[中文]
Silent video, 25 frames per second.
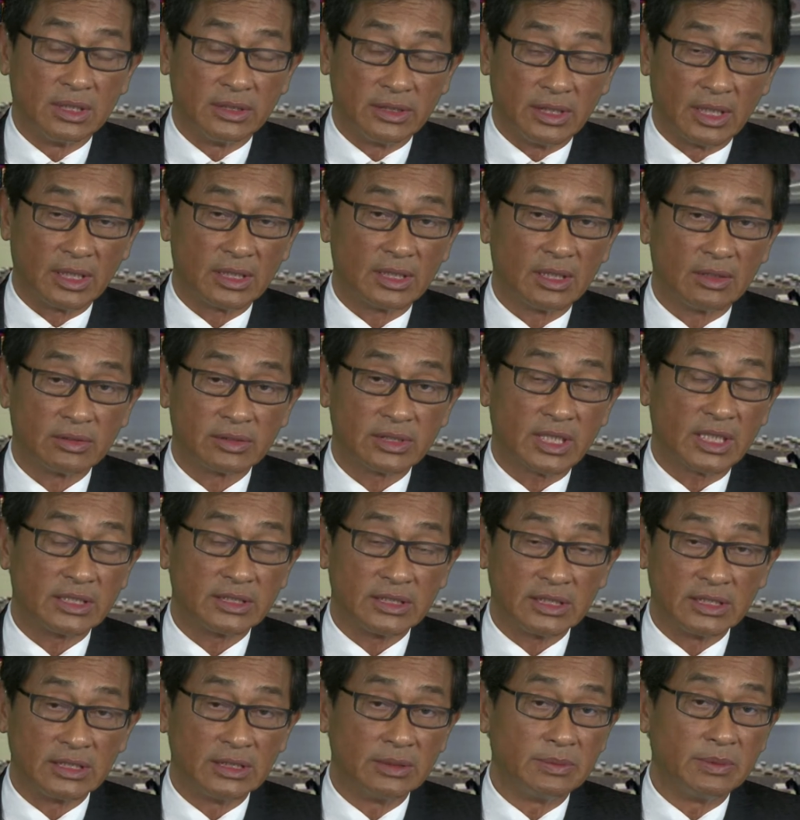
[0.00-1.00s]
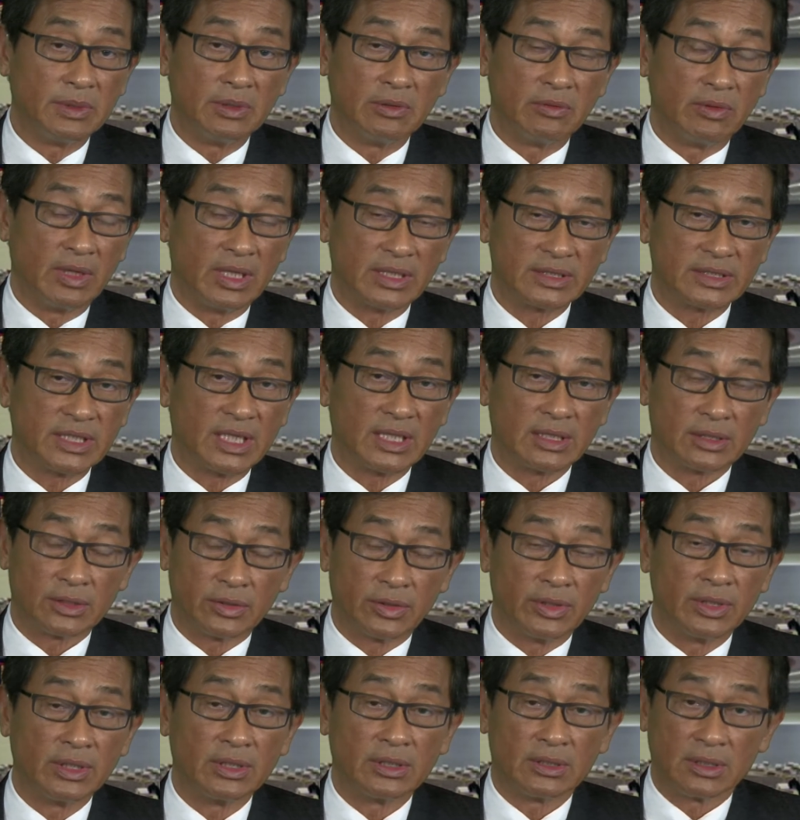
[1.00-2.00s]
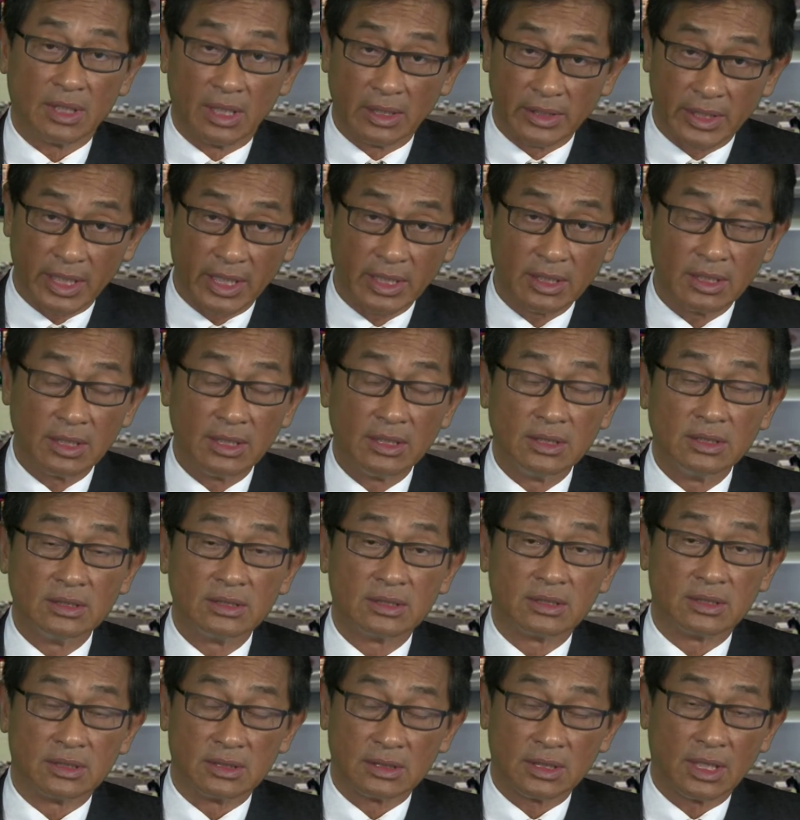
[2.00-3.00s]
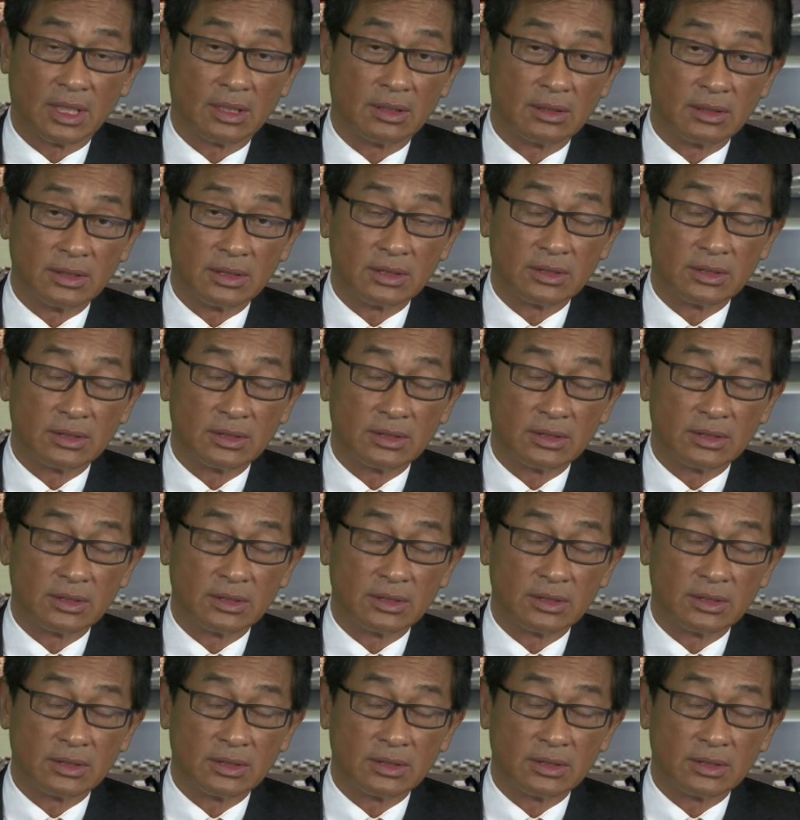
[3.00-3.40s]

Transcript: 能够再进一步往上推，当然，只要